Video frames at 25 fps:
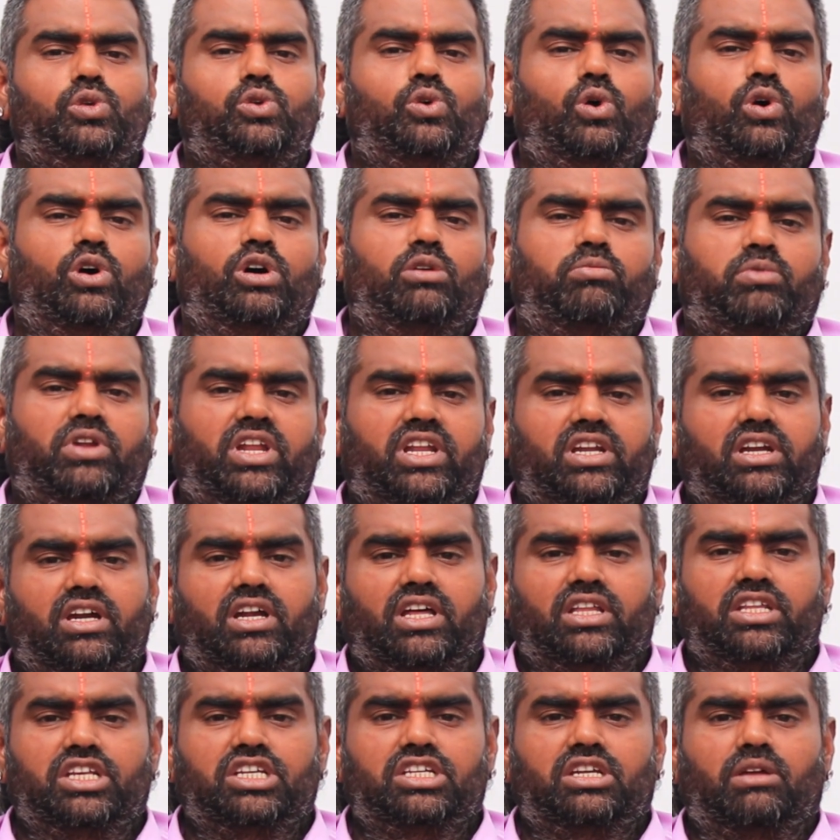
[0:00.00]
யோக
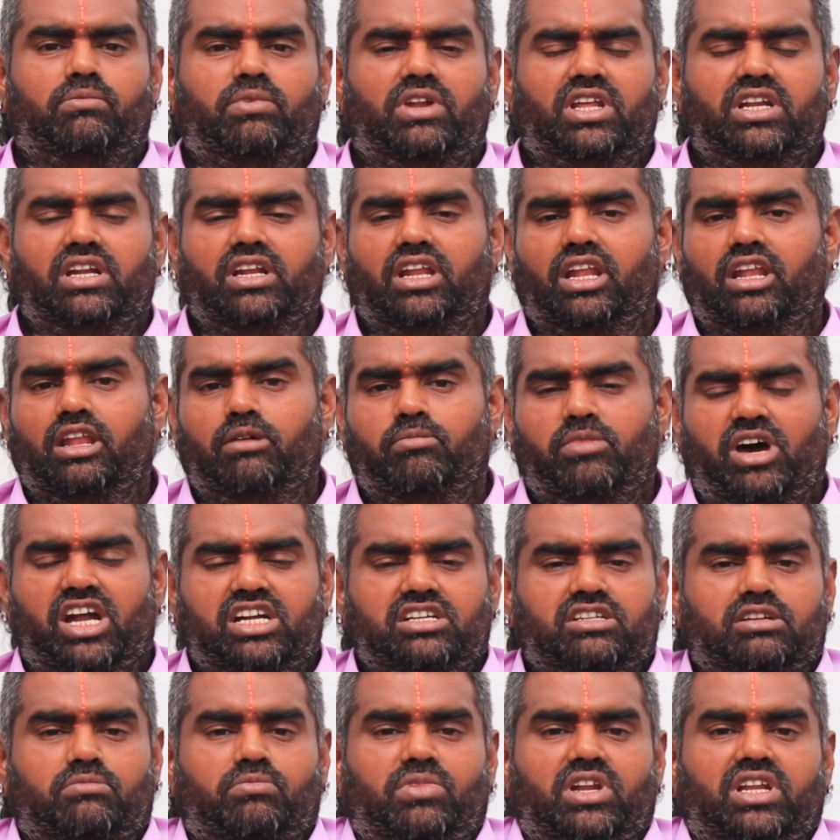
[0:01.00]
பலன்கள் அதிர்ஷ்ட பலன்கள் நல்ல
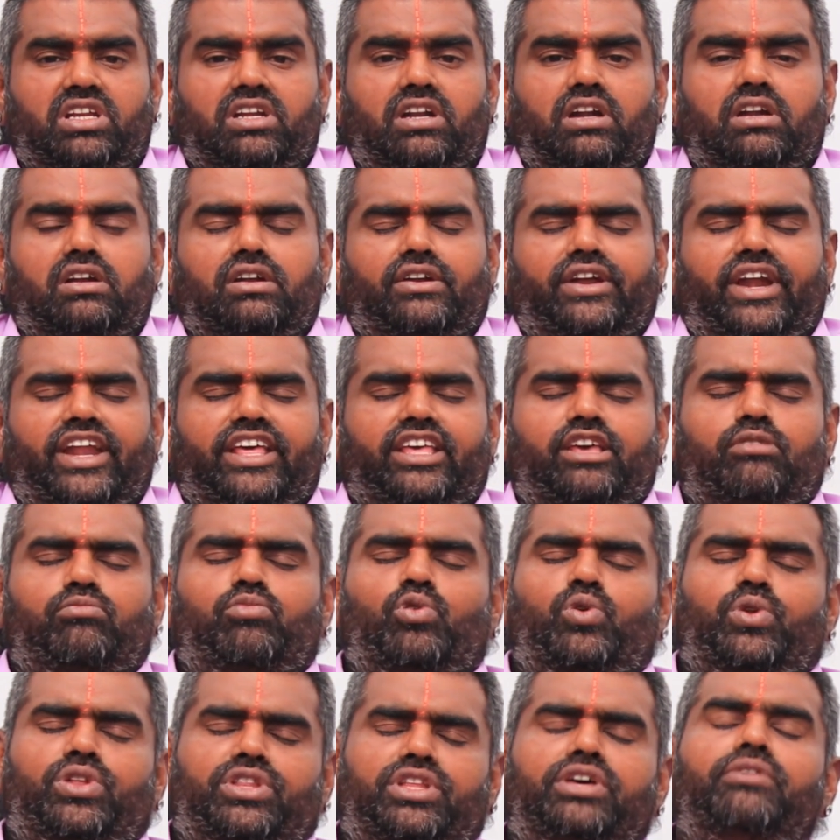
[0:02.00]
மாற்ற பலன்கள் கிடைக்க
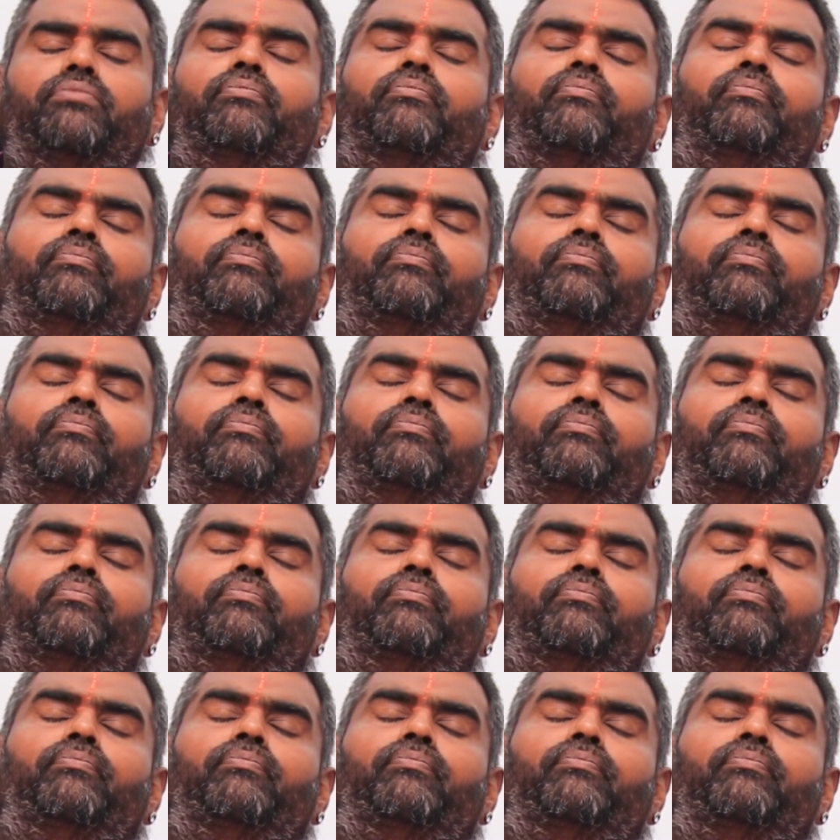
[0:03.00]
போகிறது